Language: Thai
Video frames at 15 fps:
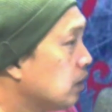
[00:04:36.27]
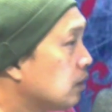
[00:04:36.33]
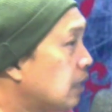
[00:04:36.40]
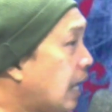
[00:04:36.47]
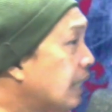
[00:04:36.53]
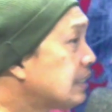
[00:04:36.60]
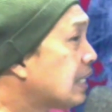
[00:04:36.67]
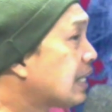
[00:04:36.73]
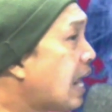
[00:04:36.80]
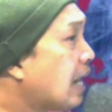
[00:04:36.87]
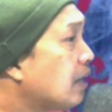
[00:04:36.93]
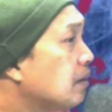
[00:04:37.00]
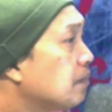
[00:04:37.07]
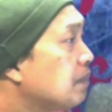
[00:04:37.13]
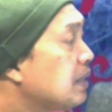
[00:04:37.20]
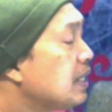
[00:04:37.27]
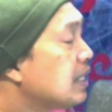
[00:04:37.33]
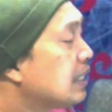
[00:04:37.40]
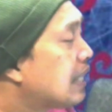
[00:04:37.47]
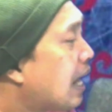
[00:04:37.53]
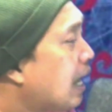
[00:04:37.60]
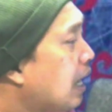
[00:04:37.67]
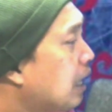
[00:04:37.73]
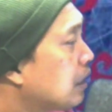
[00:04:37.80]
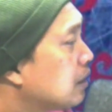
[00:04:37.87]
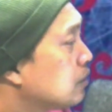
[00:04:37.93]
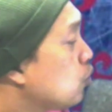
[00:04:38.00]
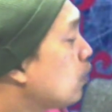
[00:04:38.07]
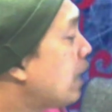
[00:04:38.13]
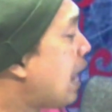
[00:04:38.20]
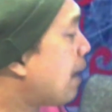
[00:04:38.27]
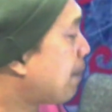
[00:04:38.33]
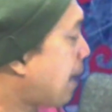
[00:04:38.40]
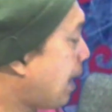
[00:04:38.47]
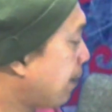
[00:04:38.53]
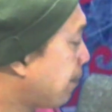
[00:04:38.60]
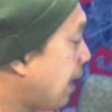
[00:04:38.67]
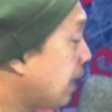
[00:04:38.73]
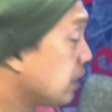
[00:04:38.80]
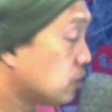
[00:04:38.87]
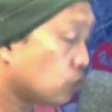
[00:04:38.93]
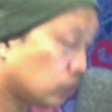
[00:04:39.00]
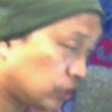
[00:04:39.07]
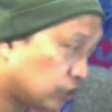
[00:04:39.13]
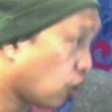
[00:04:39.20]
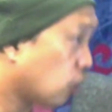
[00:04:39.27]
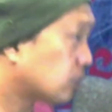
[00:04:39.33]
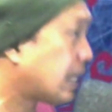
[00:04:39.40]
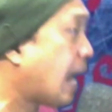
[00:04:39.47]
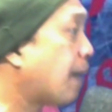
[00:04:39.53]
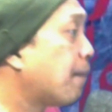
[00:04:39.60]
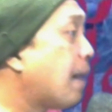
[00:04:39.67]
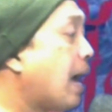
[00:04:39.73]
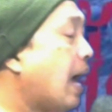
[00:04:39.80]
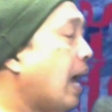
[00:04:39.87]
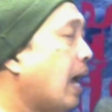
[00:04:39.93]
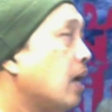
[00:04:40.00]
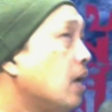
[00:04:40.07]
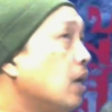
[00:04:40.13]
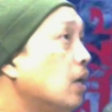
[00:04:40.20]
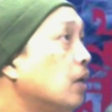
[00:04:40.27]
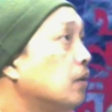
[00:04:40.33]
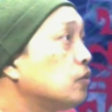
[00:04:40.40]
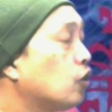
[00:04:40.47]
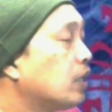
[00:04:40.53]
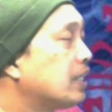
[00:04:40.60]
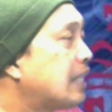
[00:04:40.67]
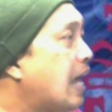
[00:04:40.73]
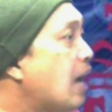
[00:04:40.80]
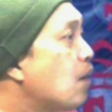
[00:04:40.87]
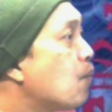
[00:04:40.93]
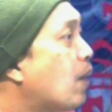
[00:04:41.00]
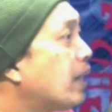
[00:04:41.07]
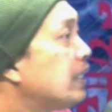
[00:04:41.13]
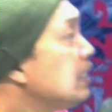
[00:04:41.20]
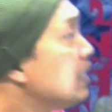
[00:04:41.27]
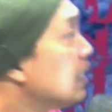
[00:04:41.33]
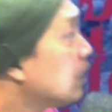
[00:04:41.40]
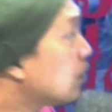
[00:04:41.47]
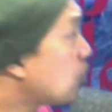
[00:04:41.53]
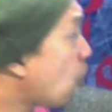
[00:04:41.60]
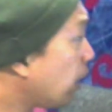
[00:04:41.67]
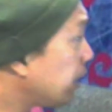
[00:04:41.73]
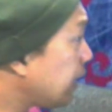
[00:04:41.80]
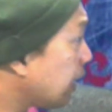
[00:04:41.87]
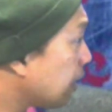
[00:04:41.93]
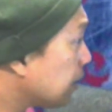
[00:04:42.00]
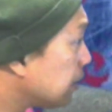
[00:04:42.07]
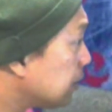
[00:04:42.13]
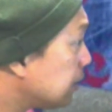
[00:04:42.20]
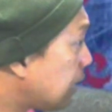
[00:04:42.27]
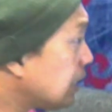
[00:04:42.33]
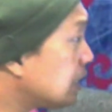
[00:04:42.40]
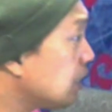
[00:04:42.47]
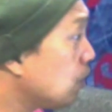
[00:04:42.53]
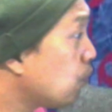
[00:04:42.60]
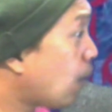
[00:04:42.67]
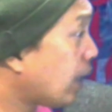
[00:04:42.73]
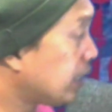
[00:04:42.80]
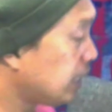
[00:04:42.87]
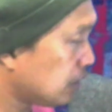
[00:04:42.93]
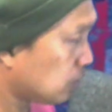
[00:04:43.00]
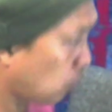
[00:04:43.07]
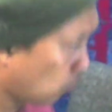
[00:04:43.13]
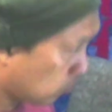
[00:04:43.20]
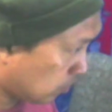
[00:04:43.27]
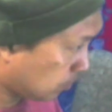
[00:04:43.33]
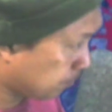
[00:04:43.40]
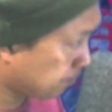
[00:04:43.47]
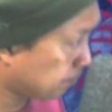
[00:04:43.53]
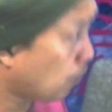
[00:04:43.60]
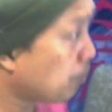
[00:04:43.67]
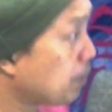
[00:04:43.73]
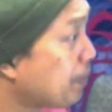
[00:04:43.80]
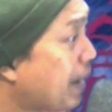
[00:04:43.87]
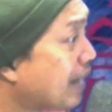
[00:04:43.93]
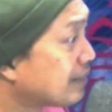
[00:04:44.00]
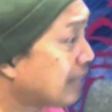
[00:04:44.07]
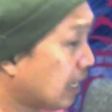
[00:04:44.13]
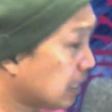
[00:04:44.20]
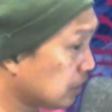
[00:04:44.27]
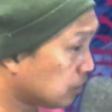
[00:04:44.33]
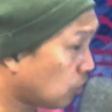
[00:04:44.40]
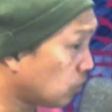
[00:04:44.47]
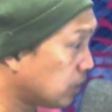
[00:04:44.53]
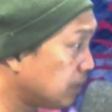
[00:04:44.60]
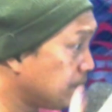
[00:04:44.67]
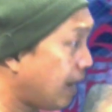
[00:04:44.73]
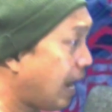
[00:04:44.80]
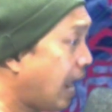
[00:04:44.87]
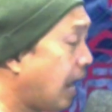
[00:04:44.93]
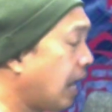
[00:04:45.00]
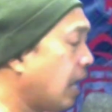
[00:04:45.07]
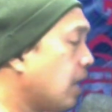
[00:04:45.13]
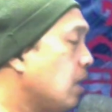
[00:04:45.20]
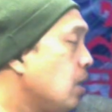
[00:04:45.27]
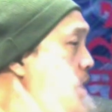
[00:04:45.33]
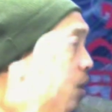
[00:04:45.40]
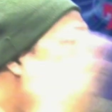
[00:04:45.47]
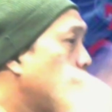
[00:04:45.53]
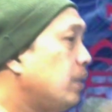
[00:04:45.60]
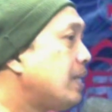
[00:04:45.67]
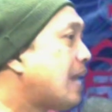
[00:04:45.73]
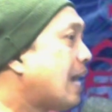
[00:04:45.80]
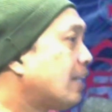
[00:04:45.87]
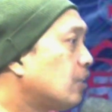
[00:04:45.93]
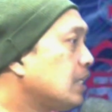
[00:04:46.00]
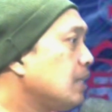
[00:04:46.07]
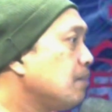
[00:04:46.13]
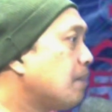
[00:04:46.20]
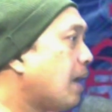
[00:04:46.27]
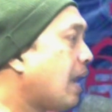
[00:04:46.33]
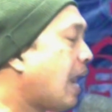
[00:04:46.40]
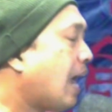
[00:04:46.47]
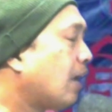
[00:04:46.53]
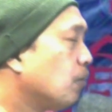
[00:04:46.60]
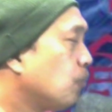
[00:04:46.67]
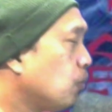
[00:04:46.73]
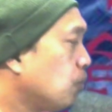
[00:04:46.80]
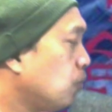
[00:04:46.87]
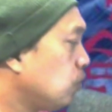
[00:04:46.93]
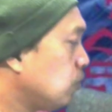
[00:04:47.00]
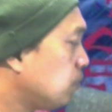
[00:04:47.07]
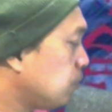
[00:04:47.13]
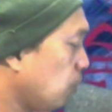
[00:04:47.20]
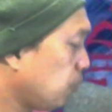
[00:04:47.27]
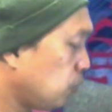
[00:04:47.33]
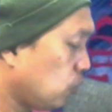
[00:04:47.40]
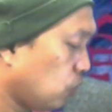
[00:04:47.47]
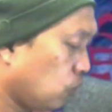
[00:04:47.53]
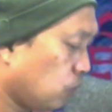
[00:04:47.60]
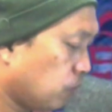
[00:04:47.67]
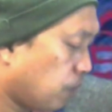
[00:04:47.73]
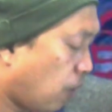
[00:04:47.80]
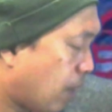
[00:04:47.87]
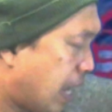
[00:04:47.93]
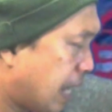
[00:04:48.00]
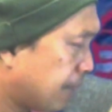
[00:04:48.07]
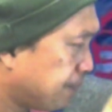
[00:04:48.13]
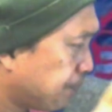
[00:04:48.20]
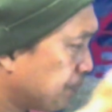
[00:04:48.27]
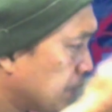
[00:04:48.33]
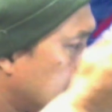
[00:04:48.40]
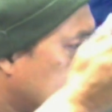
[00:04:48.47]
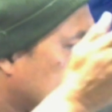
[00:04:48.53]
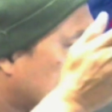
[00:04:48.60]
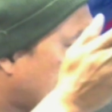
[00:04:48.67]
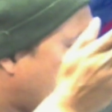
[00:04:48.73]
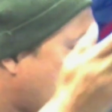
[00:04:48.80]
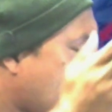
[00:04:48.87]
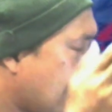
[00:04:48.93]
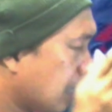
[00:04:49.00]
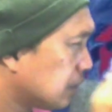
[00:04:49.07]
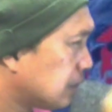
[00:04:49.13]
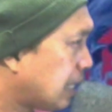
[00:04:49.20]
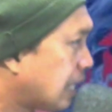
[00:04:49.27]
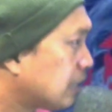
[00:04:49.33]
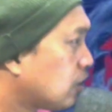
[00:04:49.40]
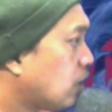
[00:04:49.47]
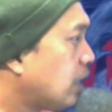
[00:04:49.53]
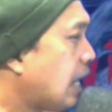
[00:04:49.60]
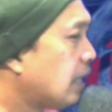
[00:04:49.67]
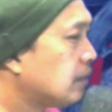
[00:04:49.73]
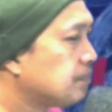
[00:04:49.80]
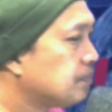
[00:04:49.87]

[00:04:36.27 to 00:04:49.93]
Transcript: หลังจากนั้นเมื่อเดินทางช่วงแรกผ่านไปช่วงที่ 2 ตามมาฮะจนกระทั่งวันที่ 100เนี่ยนั่นคือวันที่ต้องต้องพิพากษาคือต้องขึ้นบัลลังก์ฮะวิญญาณต้องขึ้นบัลลังก์หลวงปู่หลวงปู่ดูบอกว่าถ้าณตอนนั้น